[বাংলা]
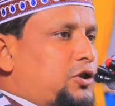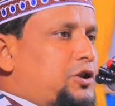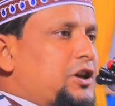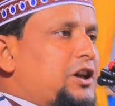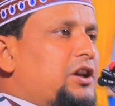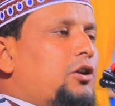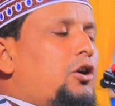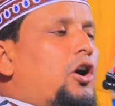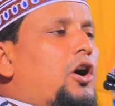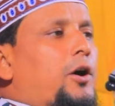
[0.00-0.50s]

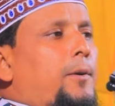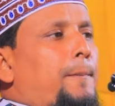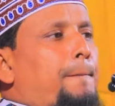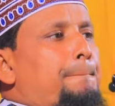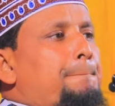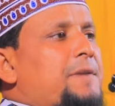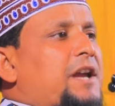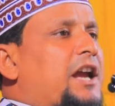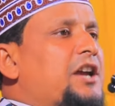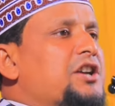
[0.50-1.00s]
দীর্ঘ
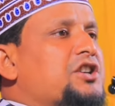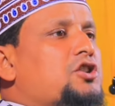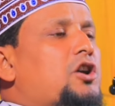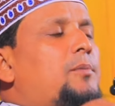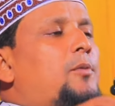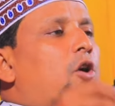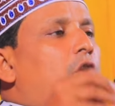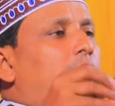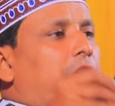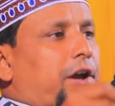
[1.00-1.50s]
এই
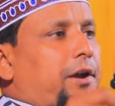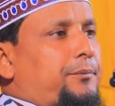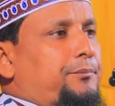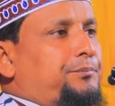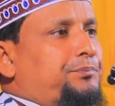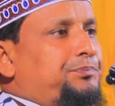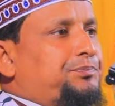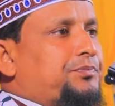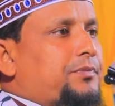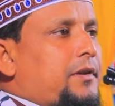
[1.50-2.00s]
সময়
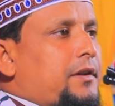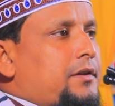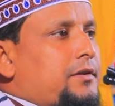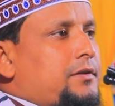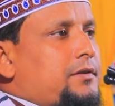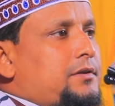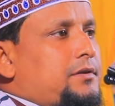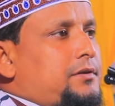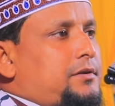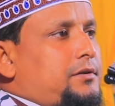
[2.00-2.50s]

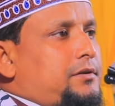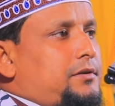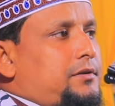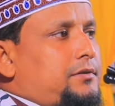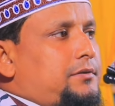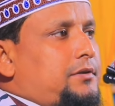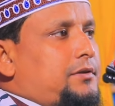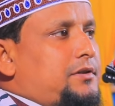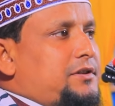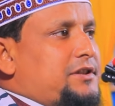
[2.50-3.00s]

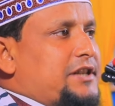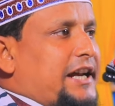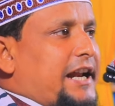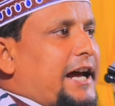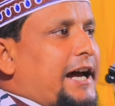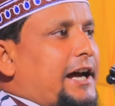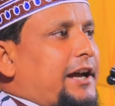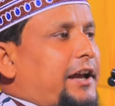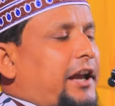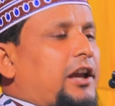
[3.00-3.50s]

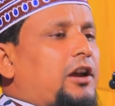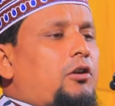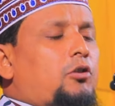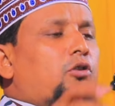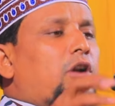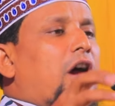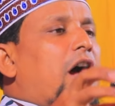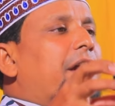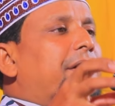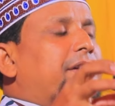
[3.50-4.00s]
যারা এই
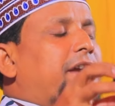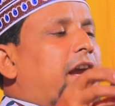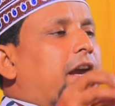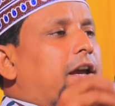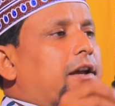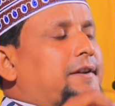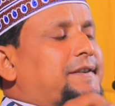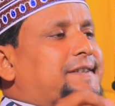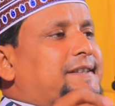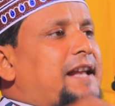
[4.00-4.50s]
কোরআনকে
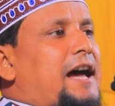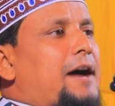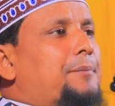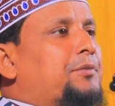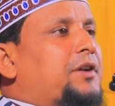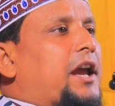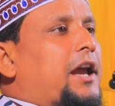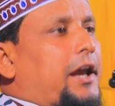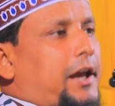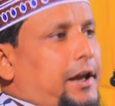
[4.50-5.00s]

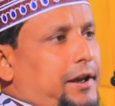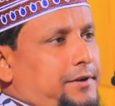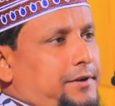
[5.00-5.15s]
ইসলামকে